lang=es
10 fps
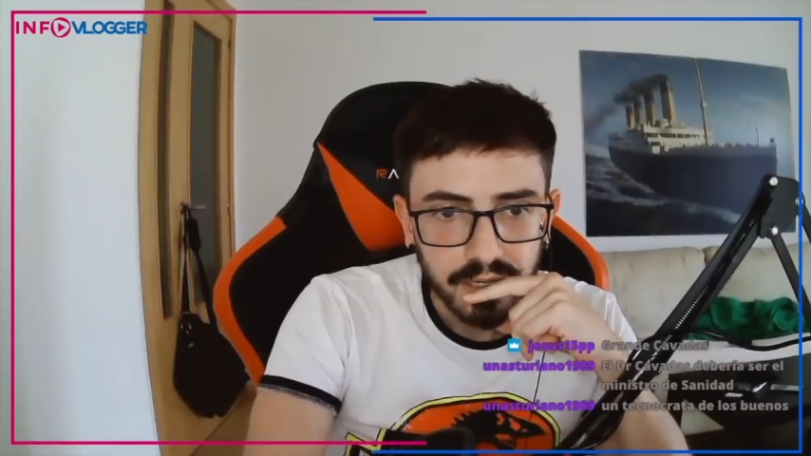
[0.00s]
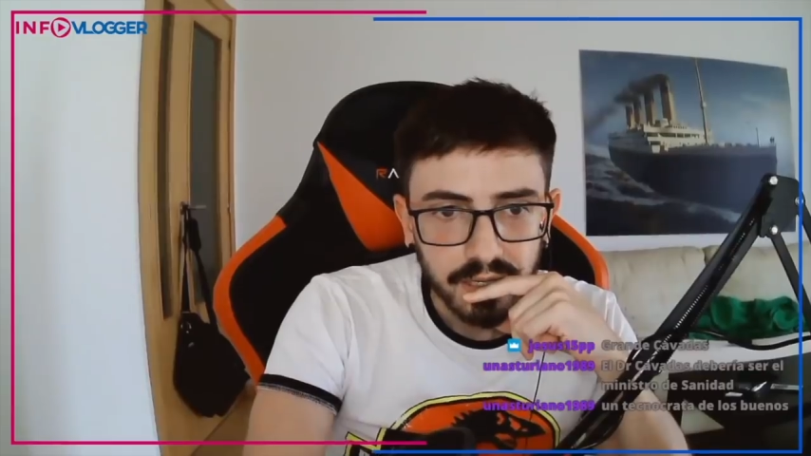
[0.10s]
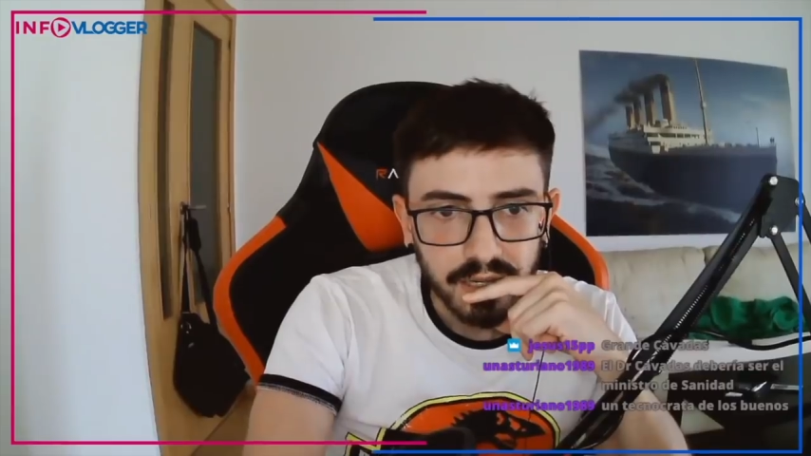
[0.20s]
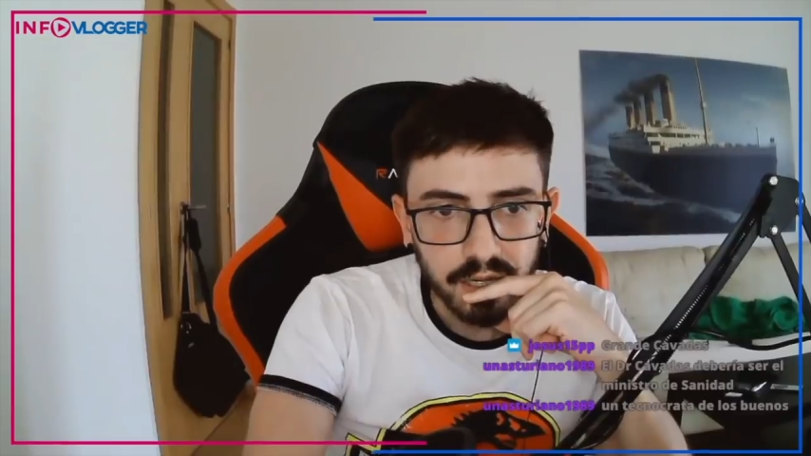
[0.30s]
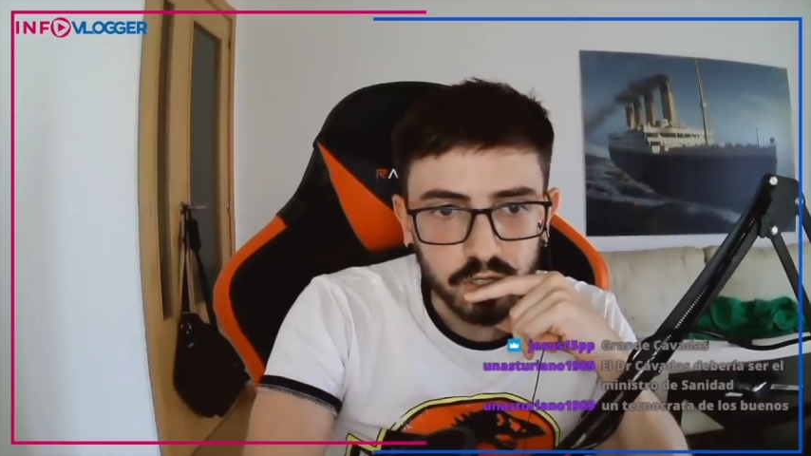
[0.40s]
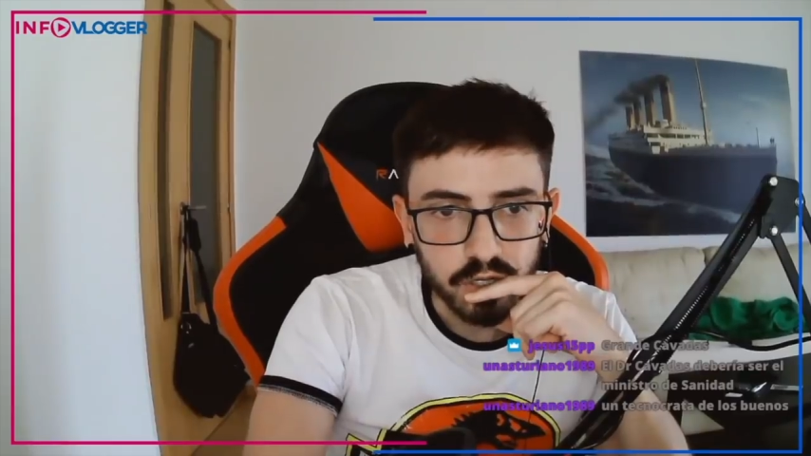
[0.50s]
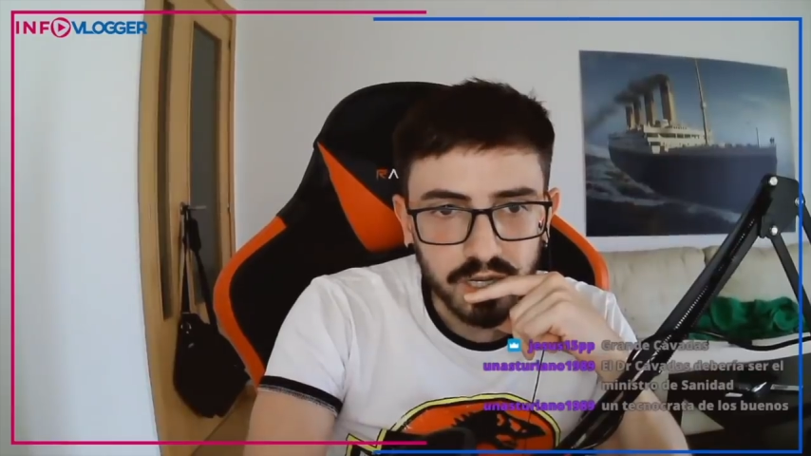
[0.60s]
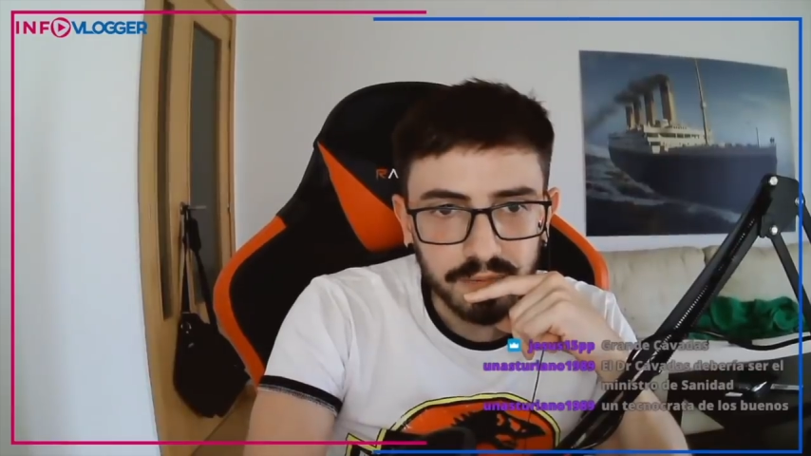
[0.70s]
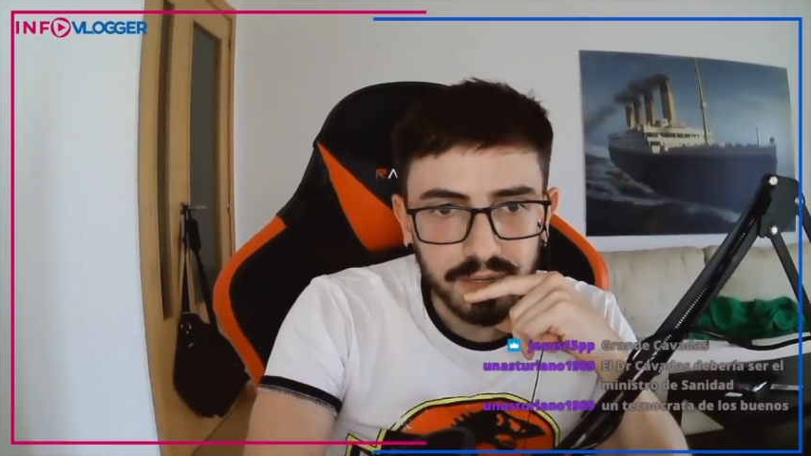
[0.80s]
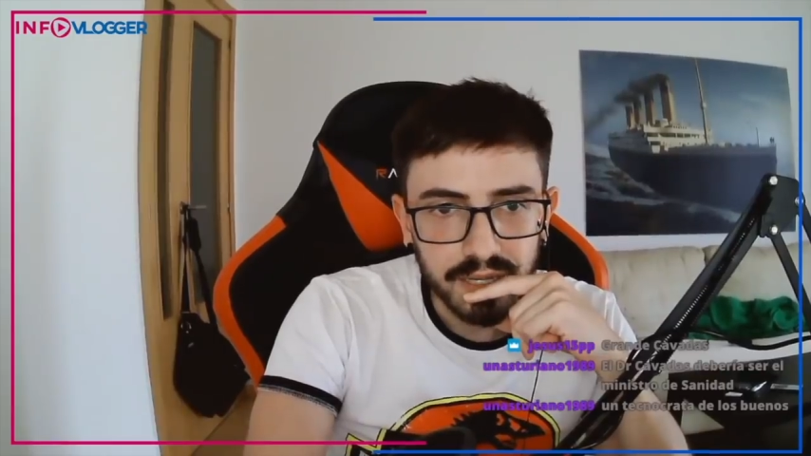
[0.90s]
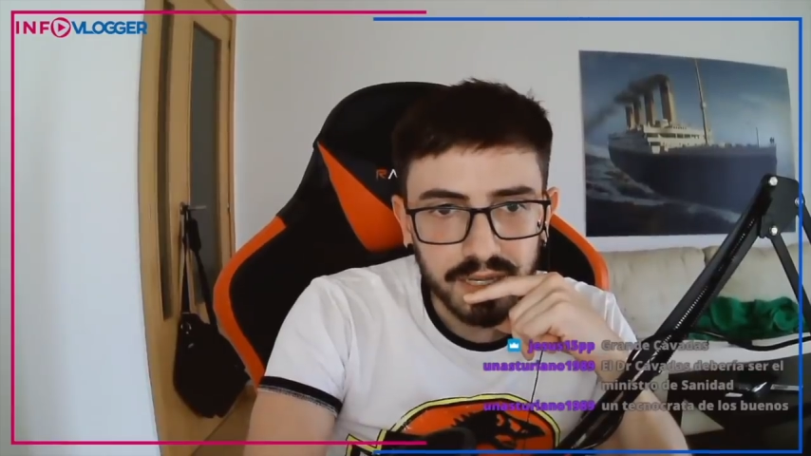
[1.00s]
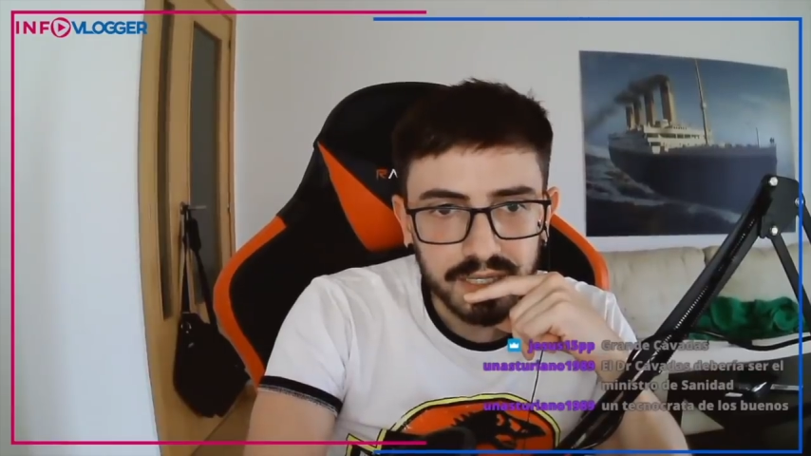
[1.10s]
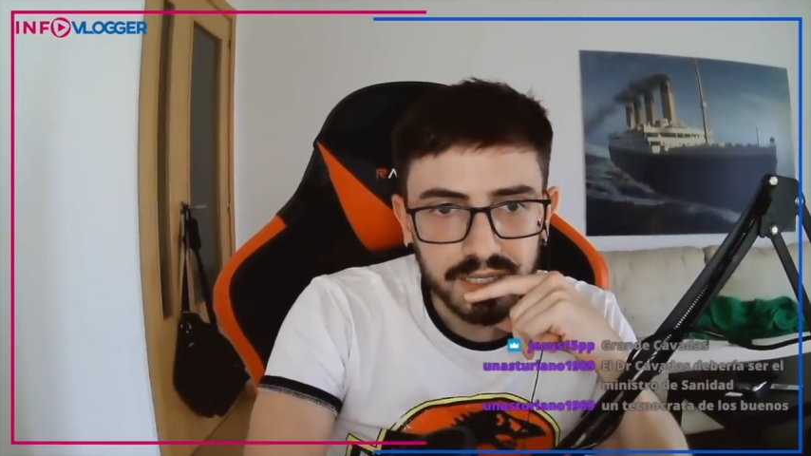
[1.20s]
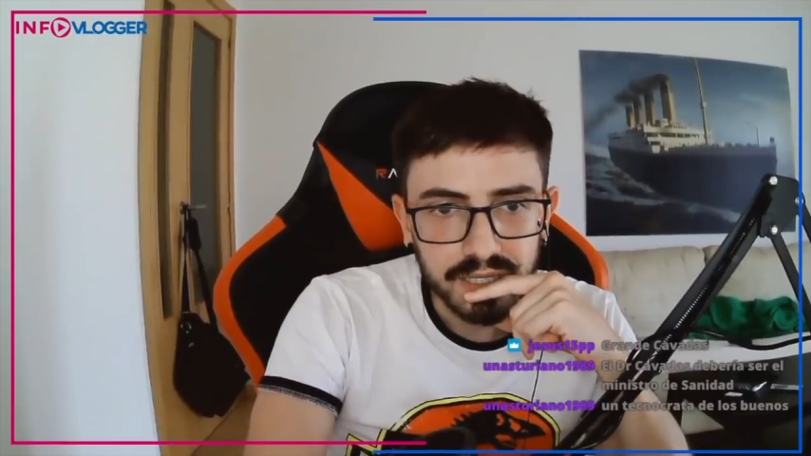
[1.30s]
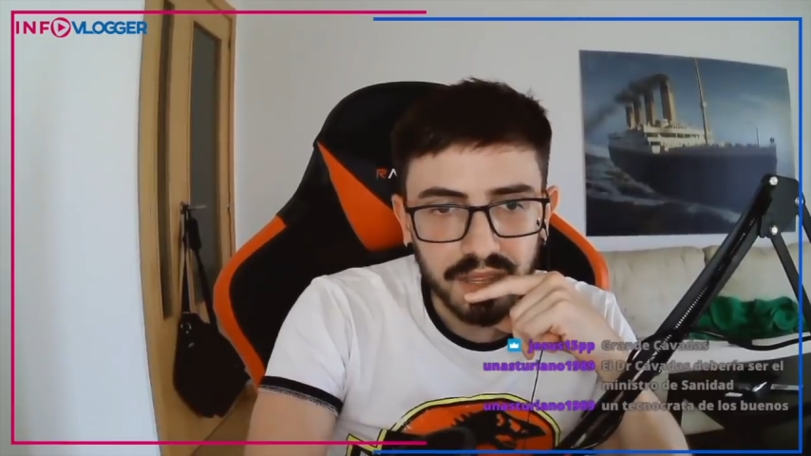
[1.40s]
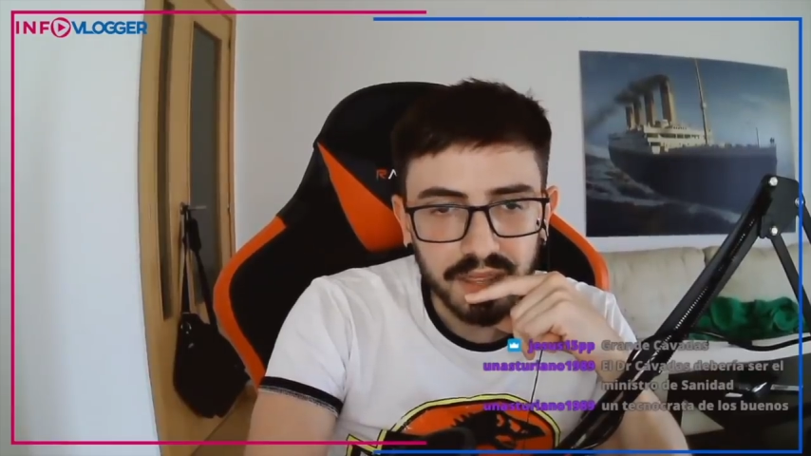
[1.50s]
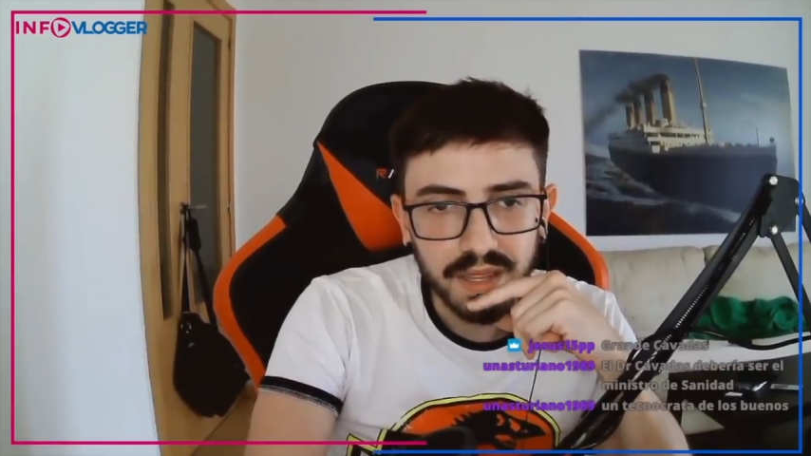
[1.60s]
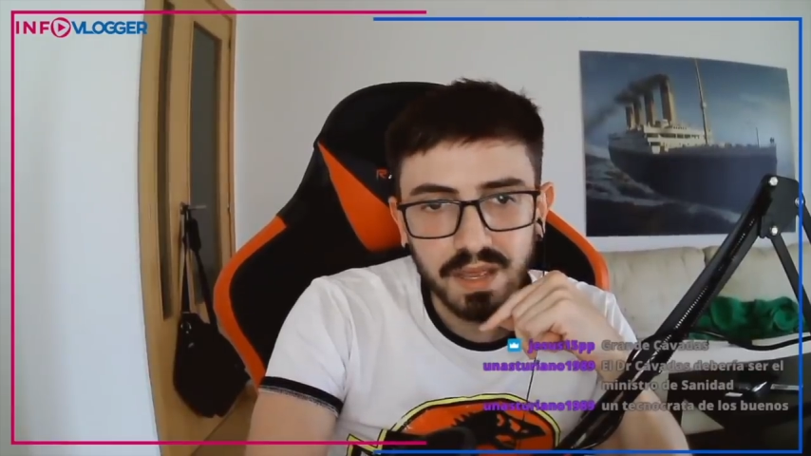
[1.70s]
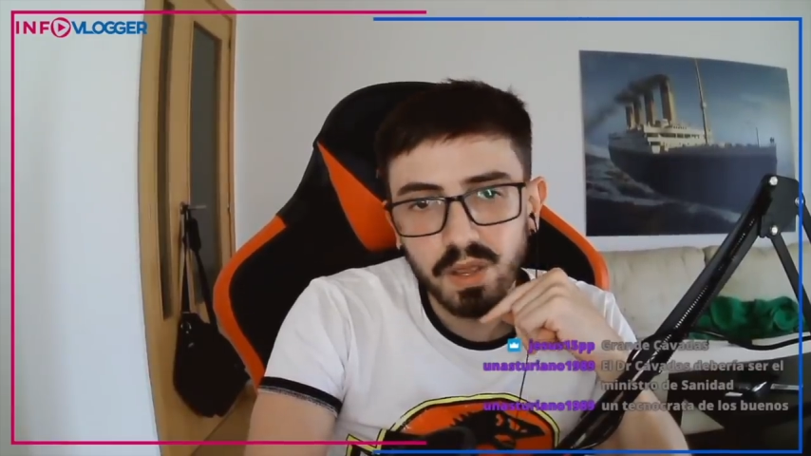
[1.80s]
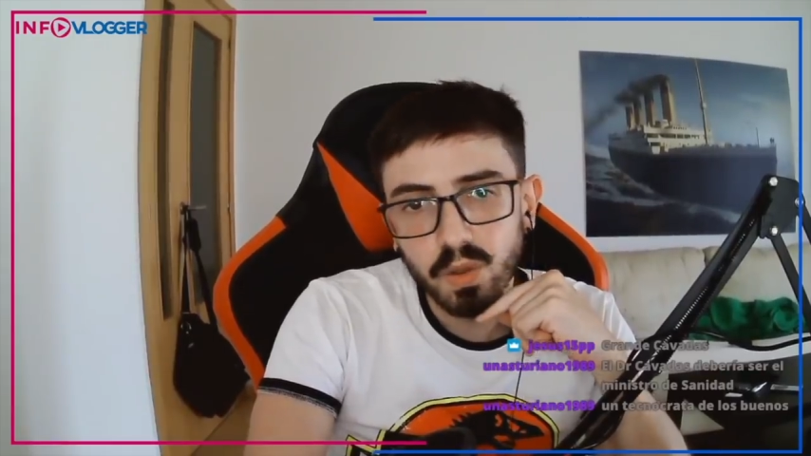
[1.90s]
El doctor Cavadas
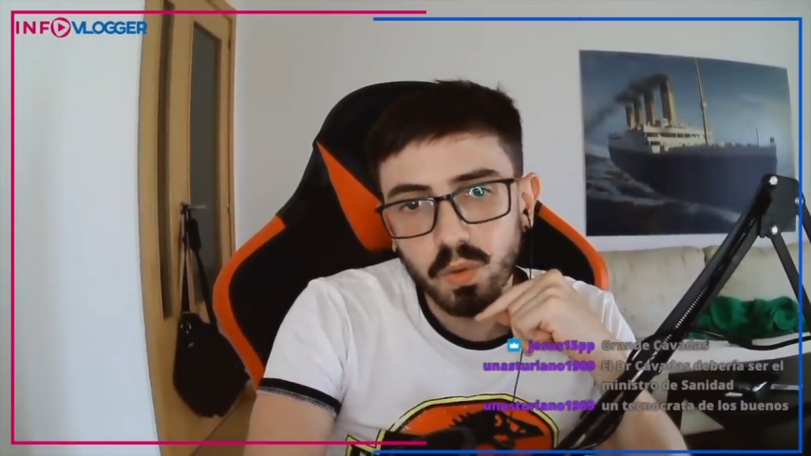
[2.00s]
hace